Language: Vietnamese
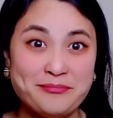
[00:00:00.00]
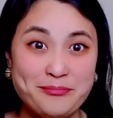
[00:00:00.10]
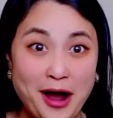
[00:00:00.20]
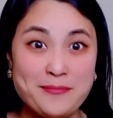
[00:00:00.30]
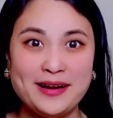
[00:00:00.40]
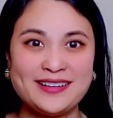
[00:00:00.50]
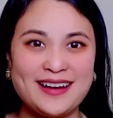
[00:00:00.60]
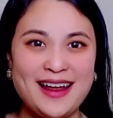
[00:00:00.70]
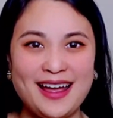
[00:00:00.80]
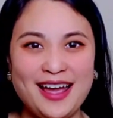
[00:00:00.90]
mở mắt
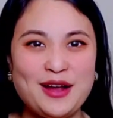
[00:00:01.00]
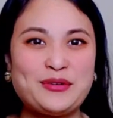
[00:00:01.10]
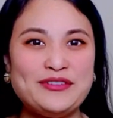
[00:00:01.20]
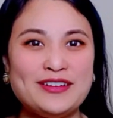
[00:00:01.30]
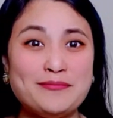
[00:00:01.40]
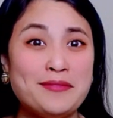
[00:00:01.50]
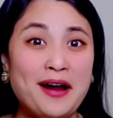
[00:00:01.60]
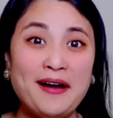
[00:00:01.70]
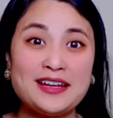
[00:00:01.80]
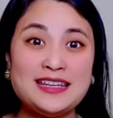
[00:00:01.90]
ra quý vị
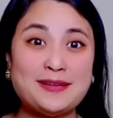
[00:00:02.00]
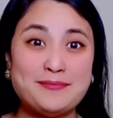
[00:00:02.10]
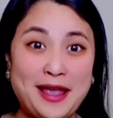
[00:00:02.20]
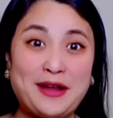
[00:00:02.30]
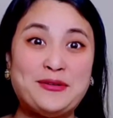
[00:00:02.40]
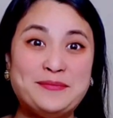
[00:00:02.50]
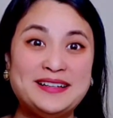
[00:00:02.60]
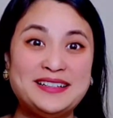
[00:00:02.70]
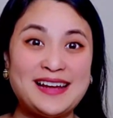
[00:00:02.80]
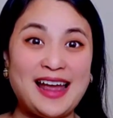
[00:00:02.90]
mở cái nhà ben của
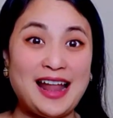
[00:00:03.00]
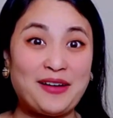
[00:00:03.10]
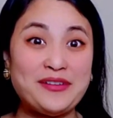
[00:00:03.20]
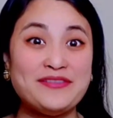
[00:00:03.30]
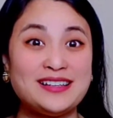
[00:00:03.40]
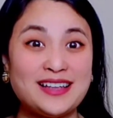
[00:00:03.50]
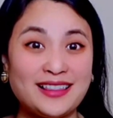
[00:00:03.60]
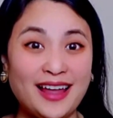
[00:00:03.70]
mình ra là quý vị sẽ